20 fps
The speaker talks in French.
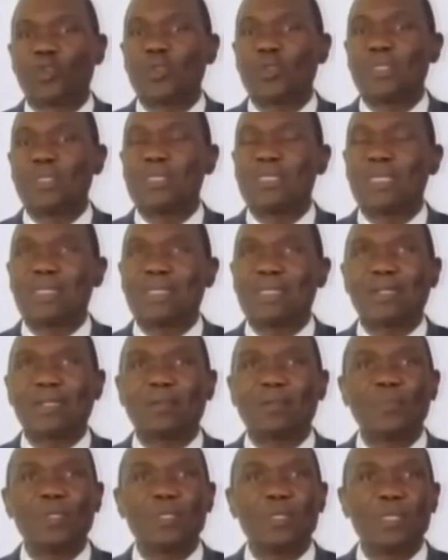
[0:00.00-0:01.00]
je suis
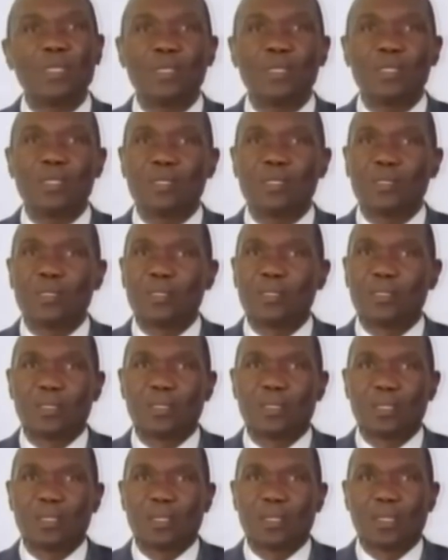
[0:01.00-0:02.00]
déterminé
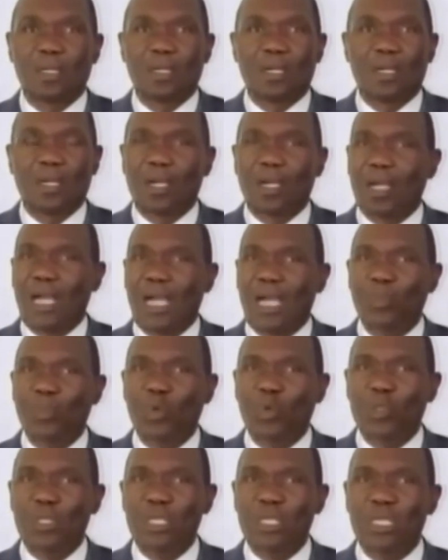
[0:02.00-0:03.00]

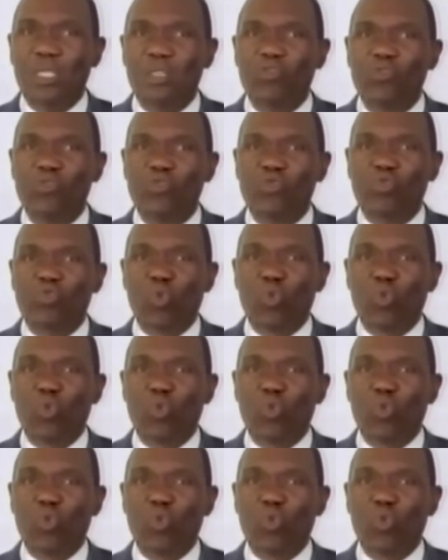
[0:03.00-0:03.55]
à mener